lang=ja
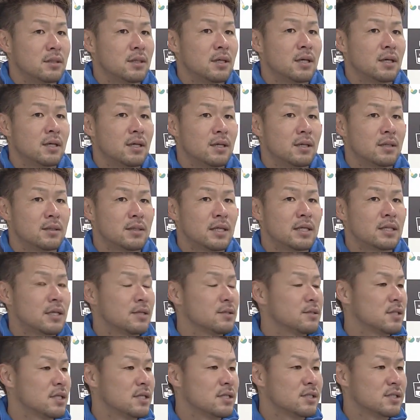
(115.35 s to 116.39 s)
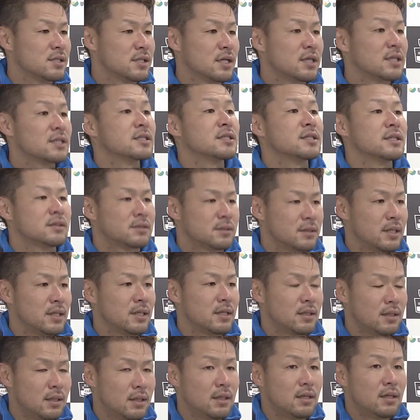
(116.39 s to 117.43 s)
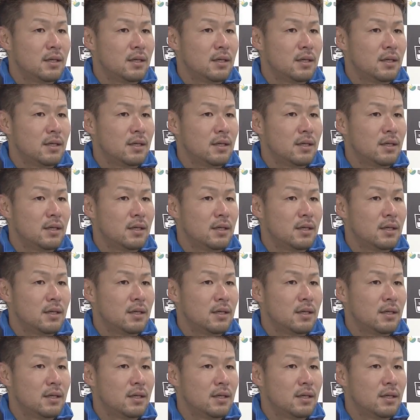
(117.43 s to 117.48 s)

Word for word: 出ている選手だけじゃなくて